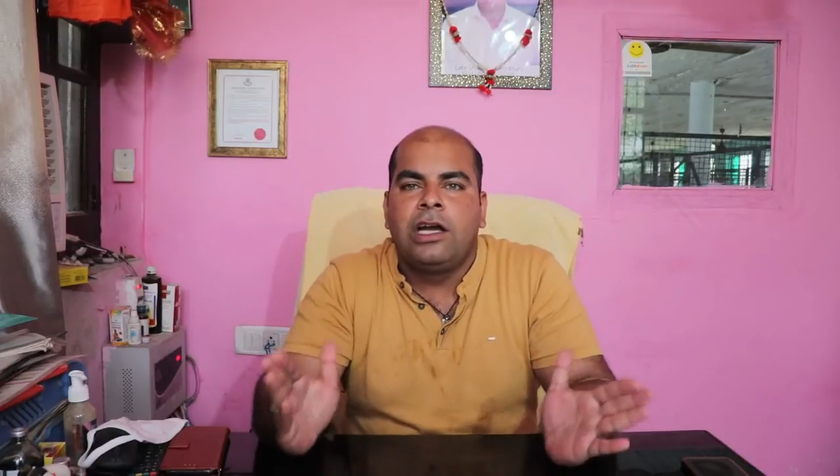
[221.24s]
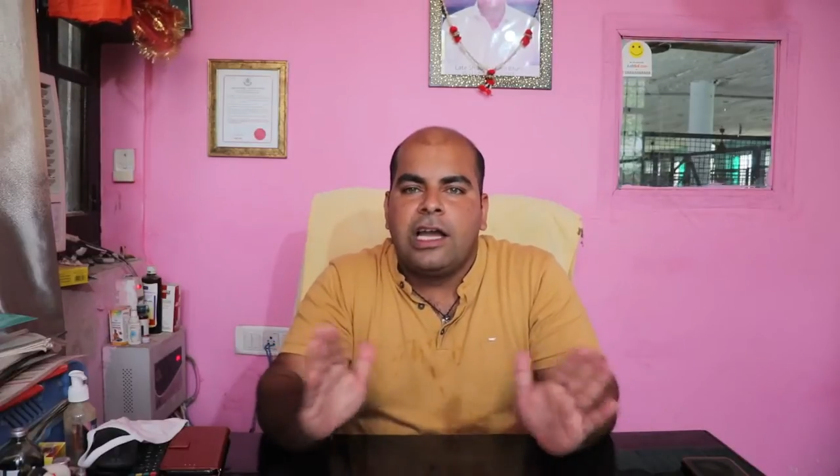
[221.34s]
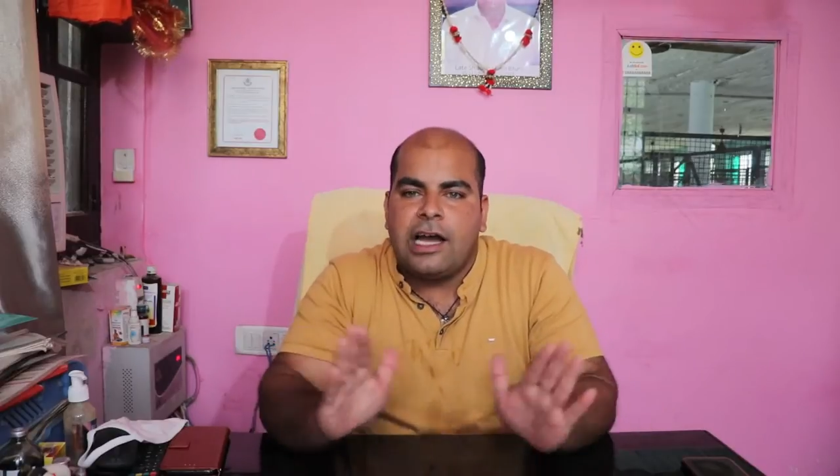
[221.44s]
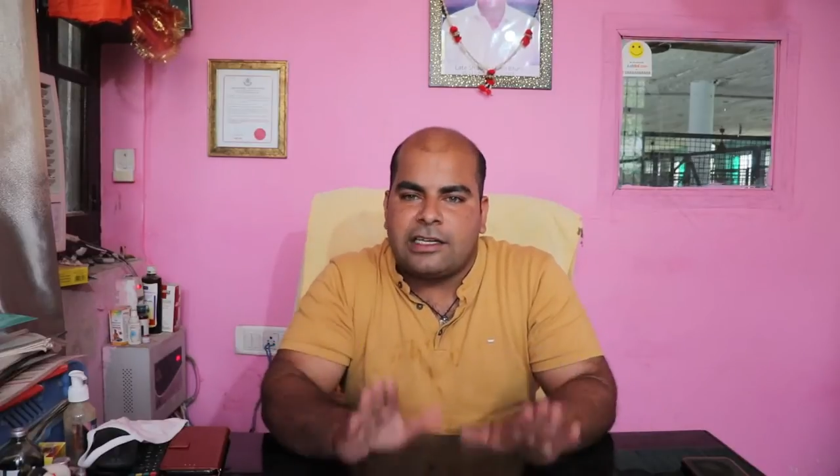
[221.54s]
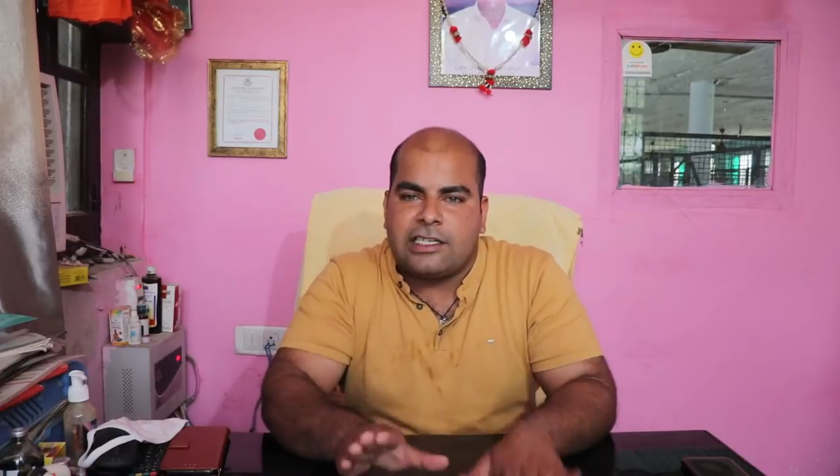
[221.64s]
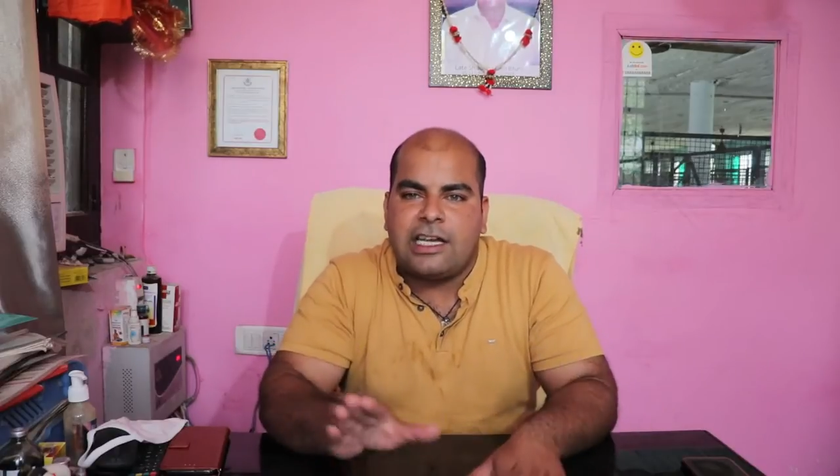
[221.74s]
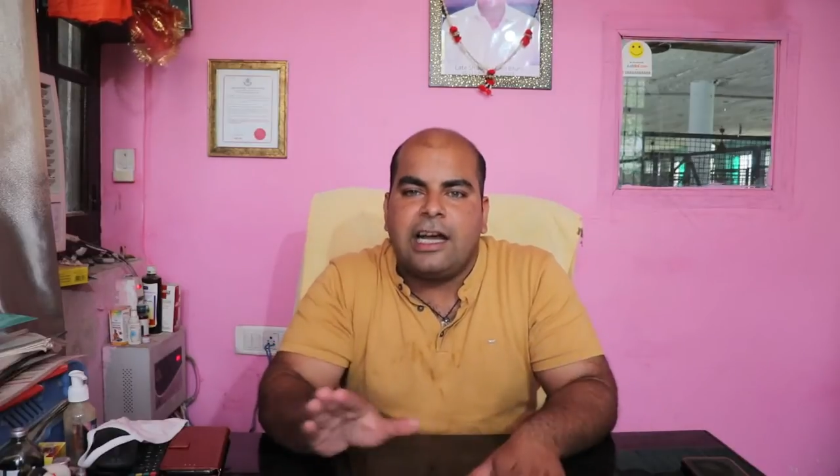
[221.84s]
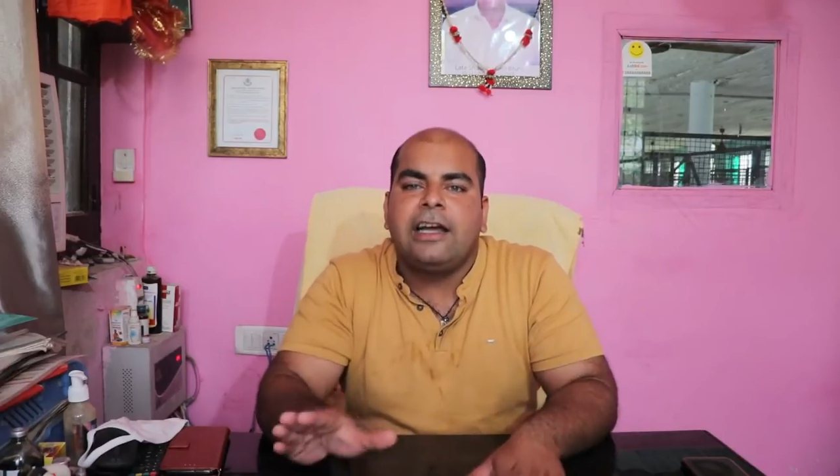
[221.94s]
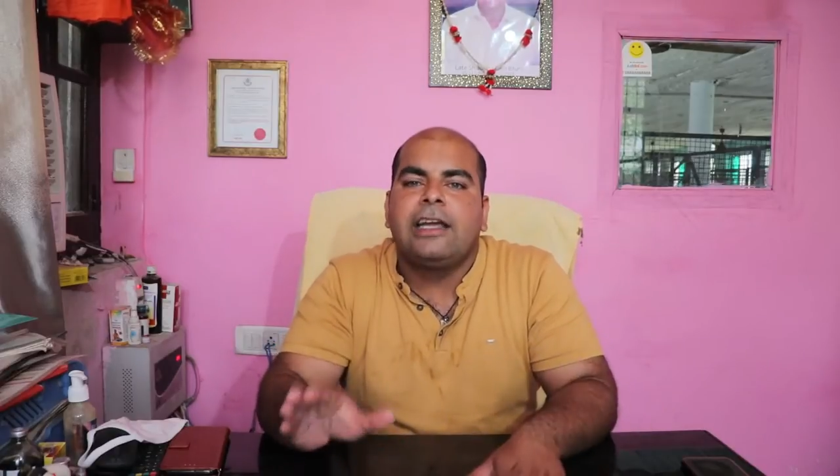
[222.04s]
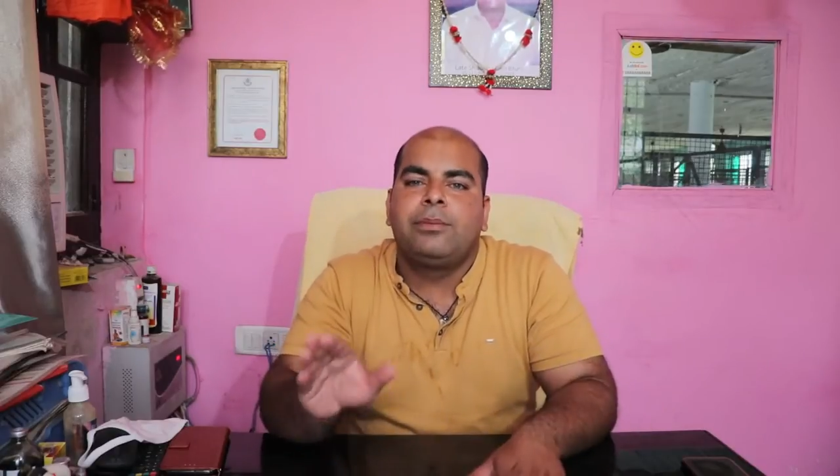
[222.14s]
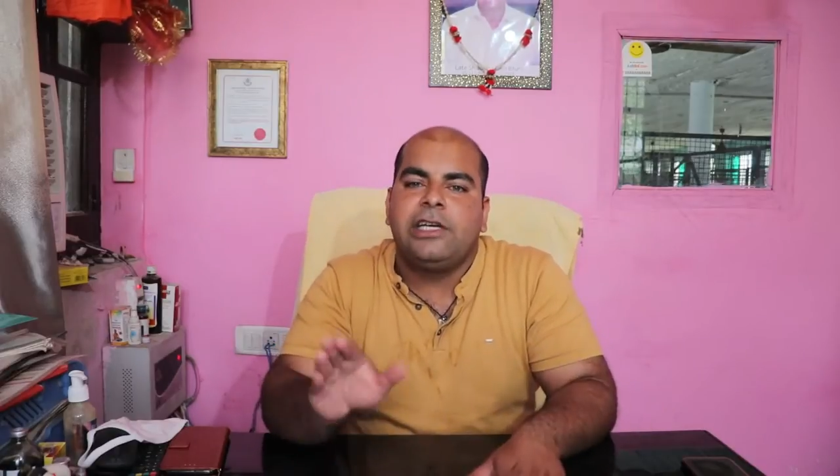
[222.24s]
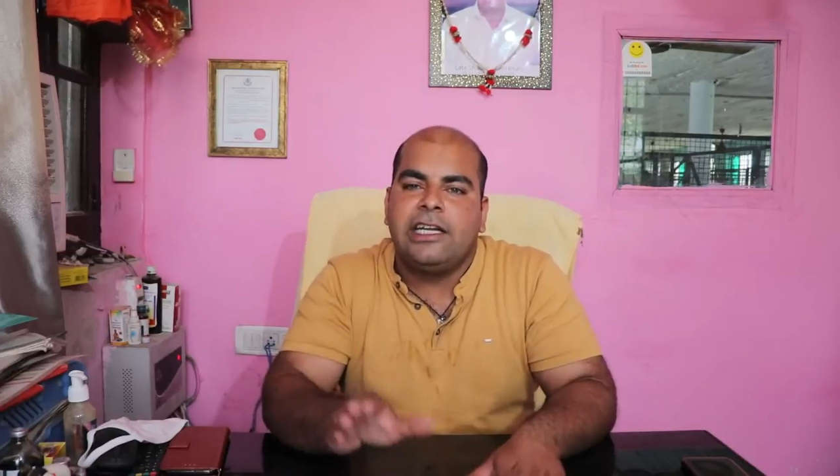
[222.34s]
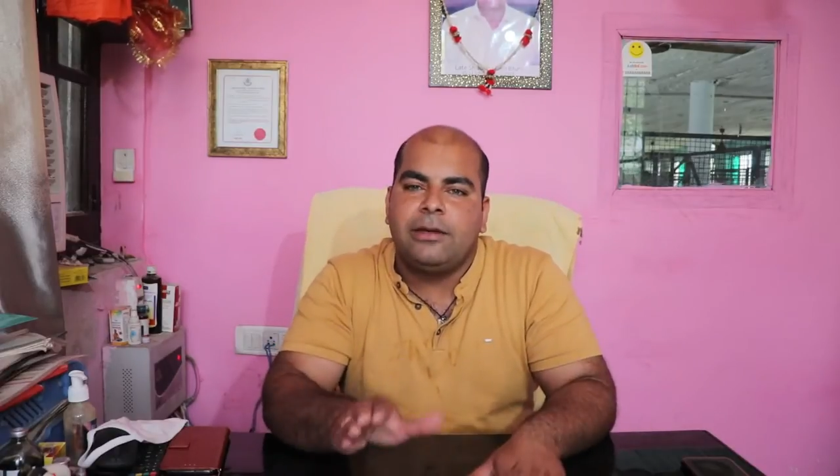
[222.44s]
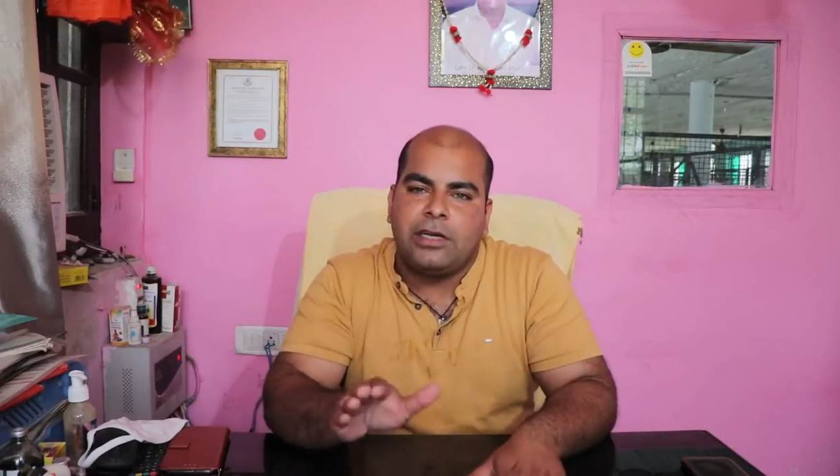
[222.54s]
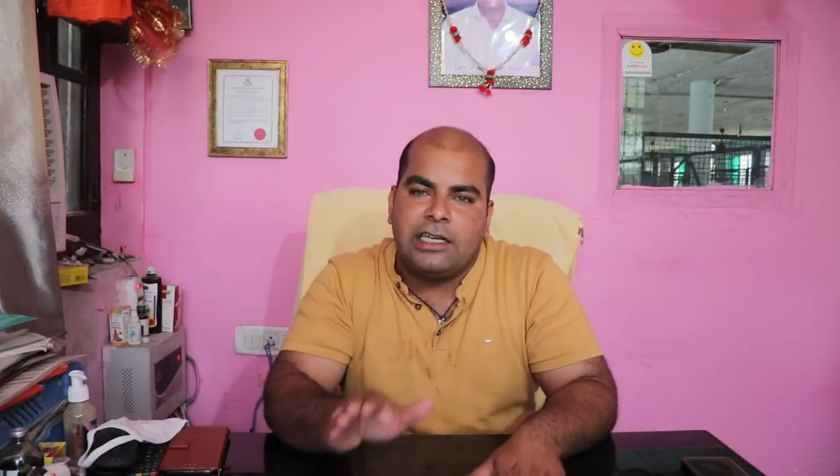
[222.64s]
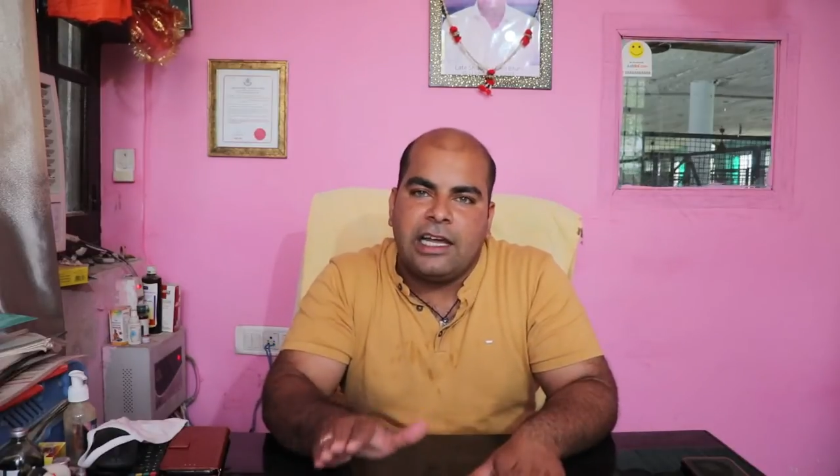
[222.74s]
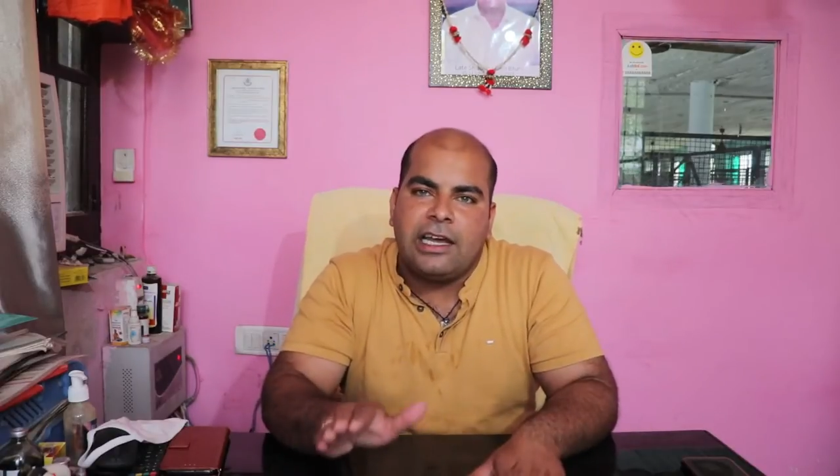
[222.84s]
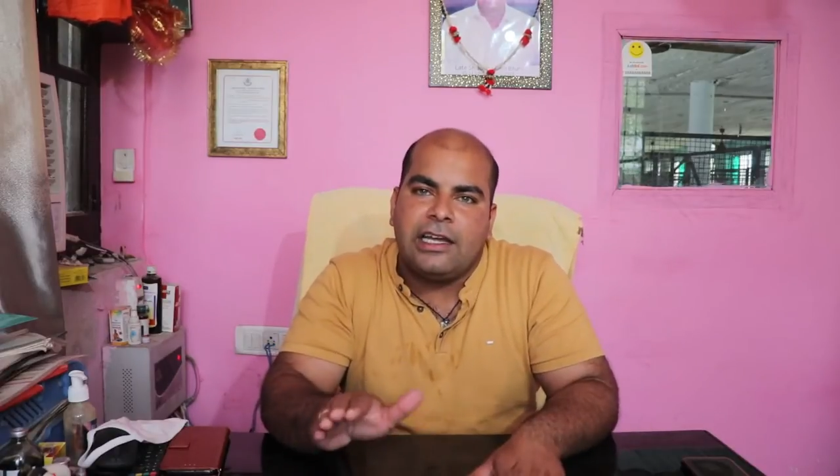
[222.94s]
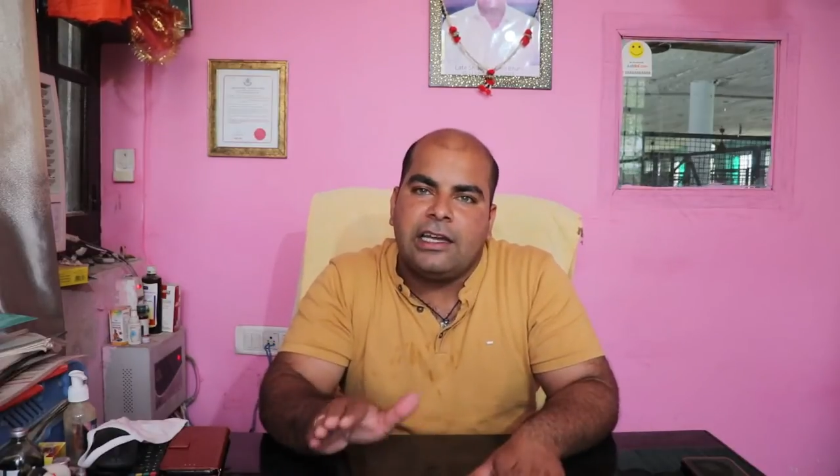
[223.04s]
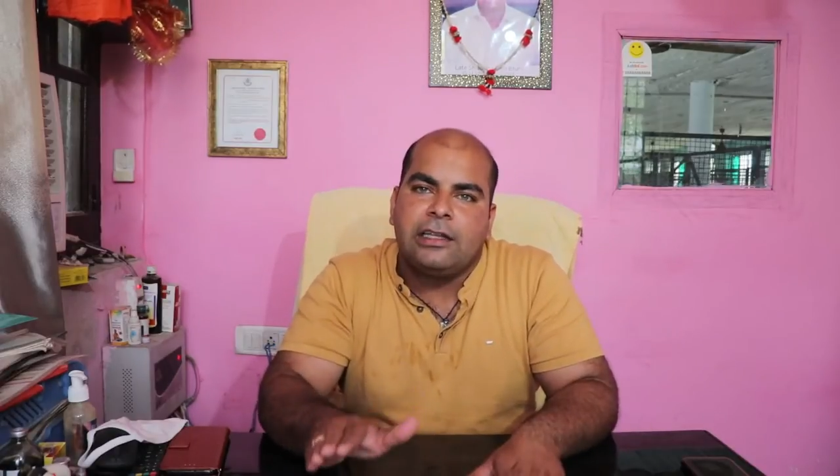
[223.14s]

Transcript: अच्छा एक ब्रीडर बनना है